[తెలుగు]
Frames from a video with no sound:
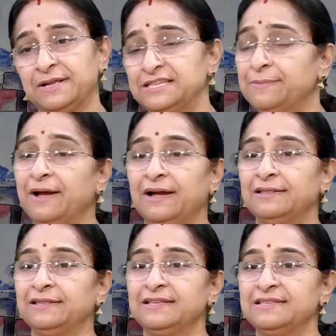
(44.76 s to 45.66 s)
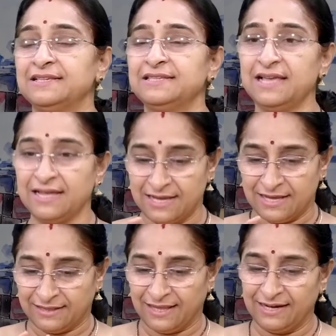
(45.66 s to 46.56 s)
మధ్య భాగం తీసేసి
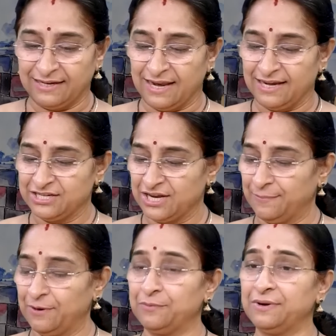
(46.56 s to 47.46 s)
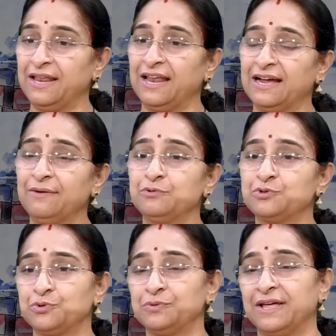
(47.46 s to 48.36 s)
దాన్ని ఇట్లా ఈ షేప్లో ఉండేలాగా
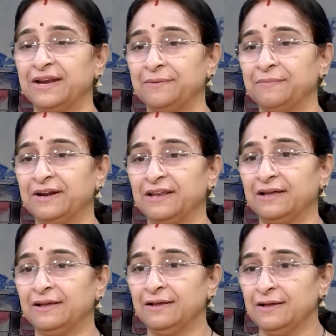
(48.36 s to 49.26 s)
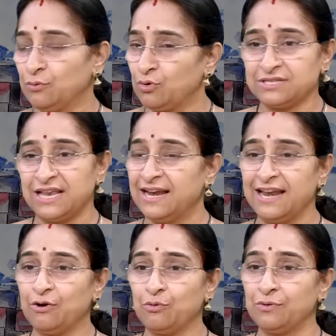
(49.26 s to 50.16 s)
ఉంచుకుంటారనమాట కొసలు
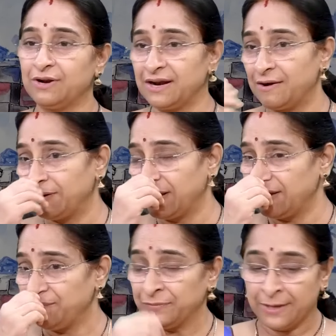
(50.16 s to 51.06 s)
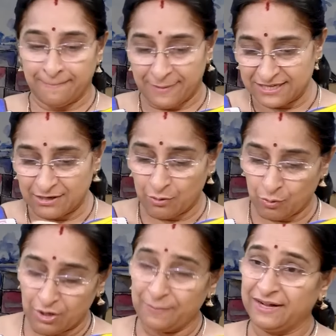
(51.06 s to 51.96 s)
ఎలాగో గుండ్రంగా ఉంటాయి మధ్యలో
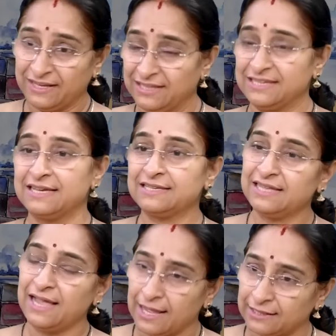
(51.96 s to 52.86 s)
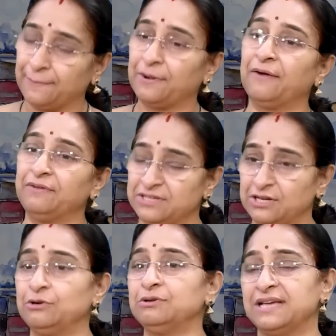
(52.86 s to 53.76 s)
హోల్ పెట్టి తీసేస్తే ఆ అవి
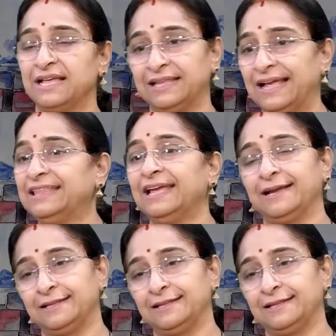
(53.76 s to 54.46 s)
చెట్లు తేలుతాయి